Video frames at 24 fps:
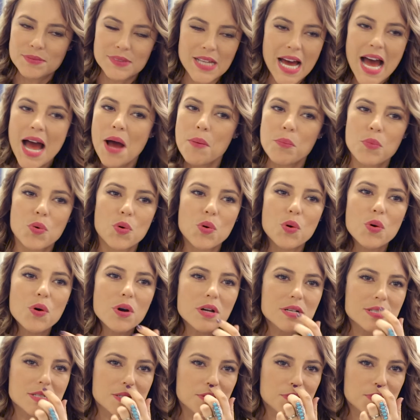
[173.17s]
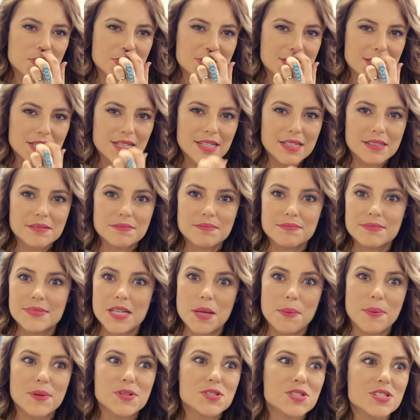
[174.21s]
dá amor, se você
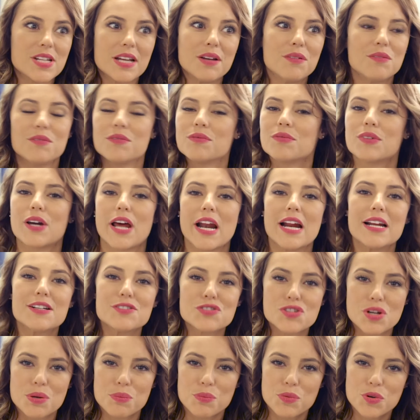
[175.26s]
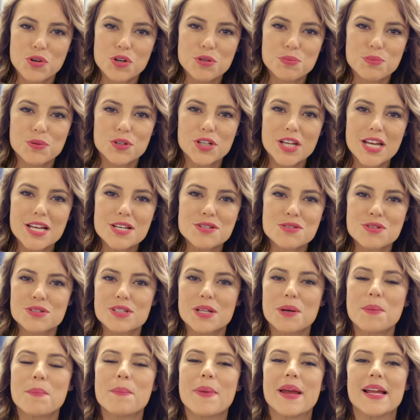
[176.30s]
a gente tem um grande amor, por que isso
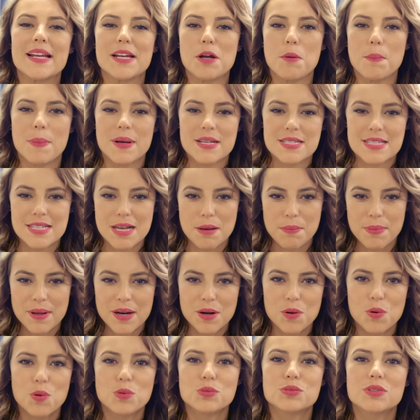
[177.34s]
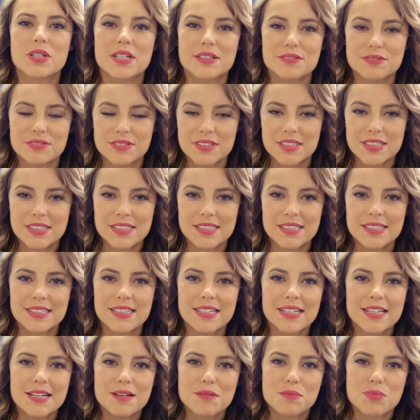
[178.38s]
também não passar para outra vida?
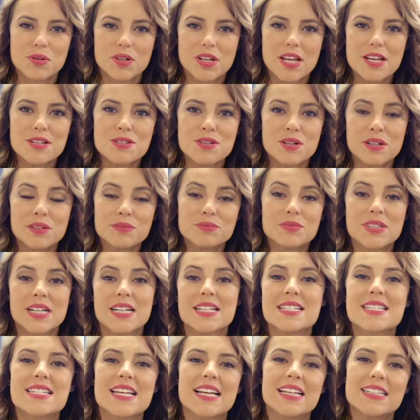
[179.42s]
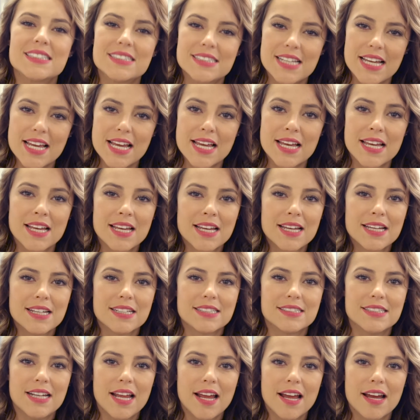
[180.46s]
Por que isso não transcender?
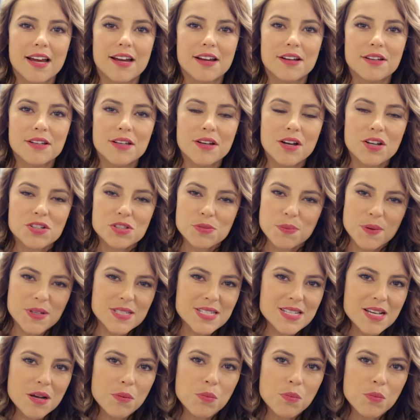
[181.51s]
Né? E eu acho que pode